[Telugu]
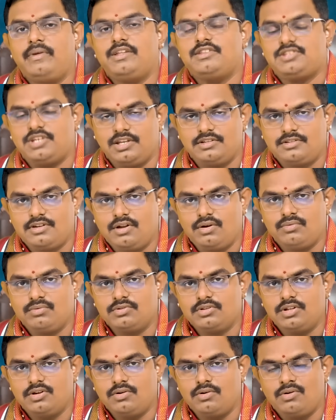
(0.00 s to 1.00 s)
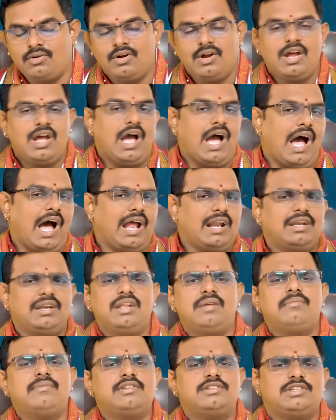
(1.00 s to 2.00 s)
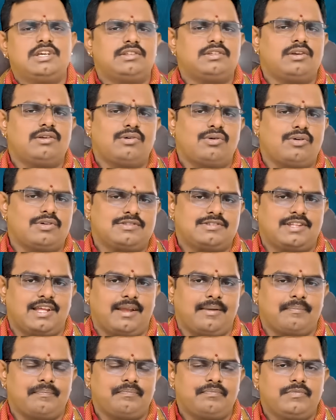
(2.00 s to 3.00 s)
మీ చేతిలో ఉందో అన్నీ మీ చేతిలోకి వస్తాయి